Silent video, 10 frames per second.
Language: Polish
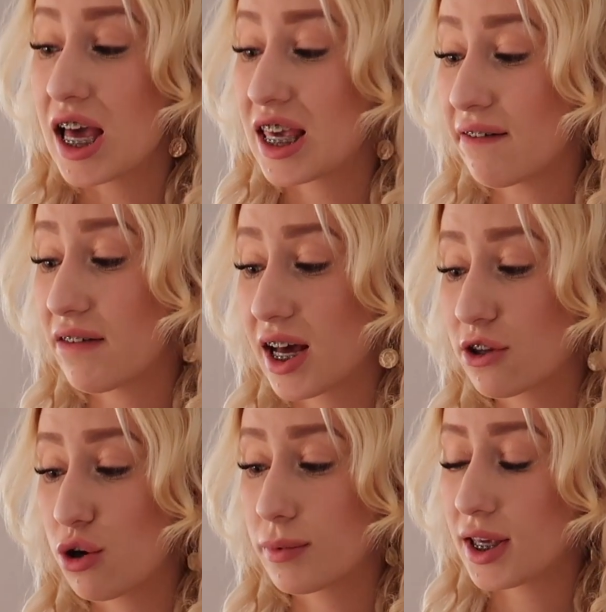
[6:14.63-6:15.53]
Ja
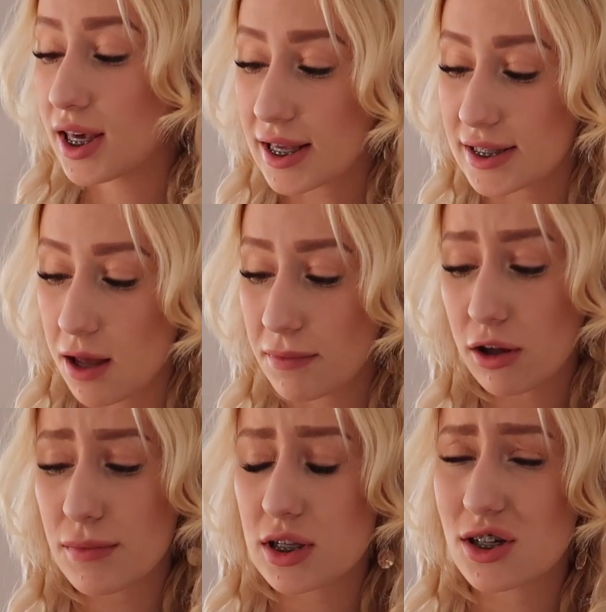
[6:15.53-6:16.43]
weganką nie jestem,
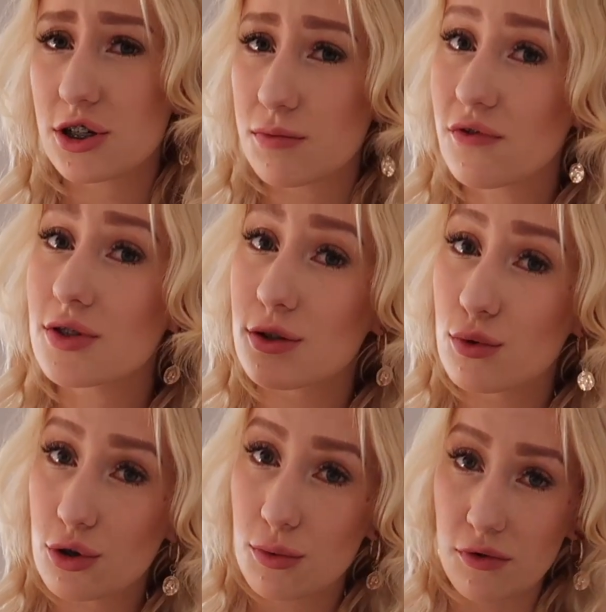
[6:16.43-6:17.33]
natomiast szczerze mówiąc
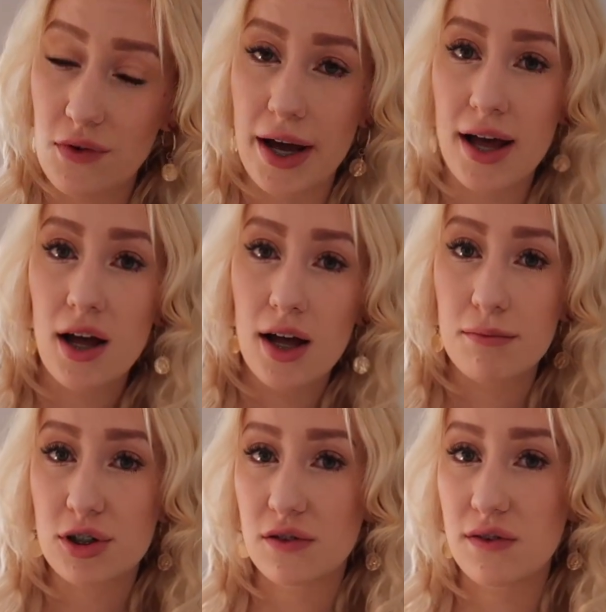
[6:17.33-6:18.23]
dużą uwagę
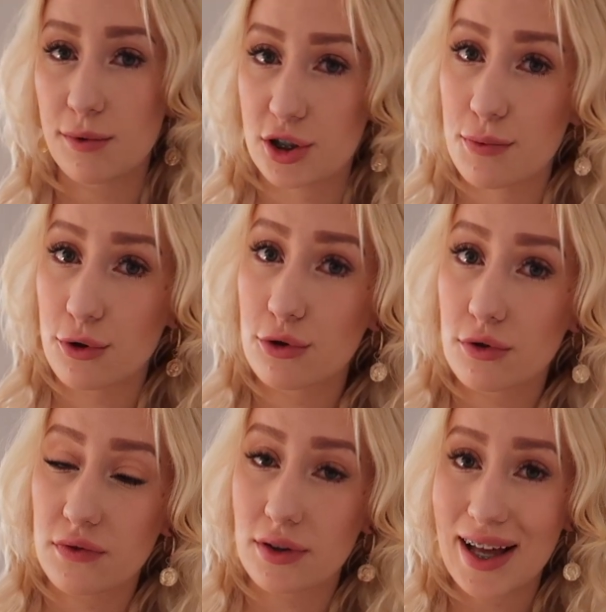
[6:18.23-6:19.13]
przy wyborze
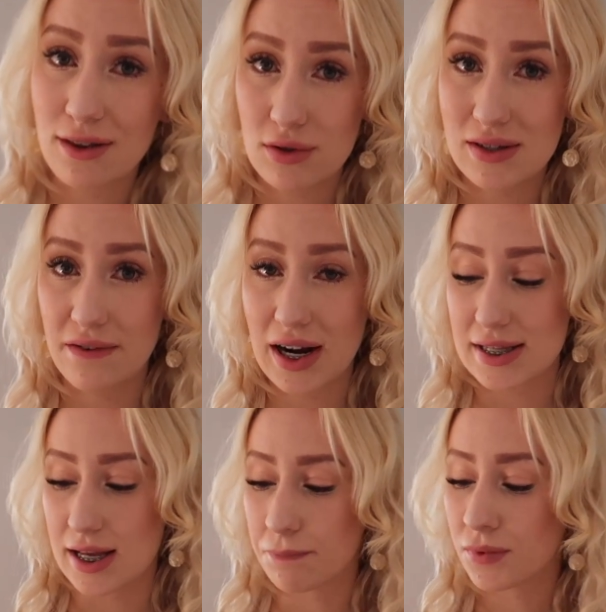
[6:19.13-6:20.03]
produktów na to
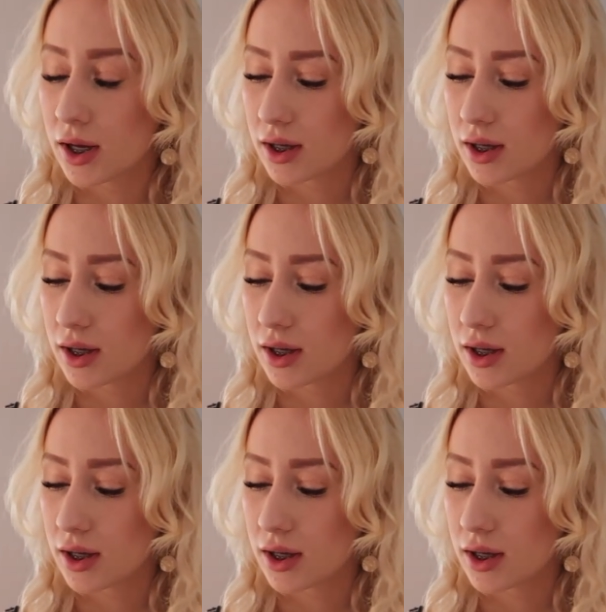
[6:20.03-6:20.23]
zwracam.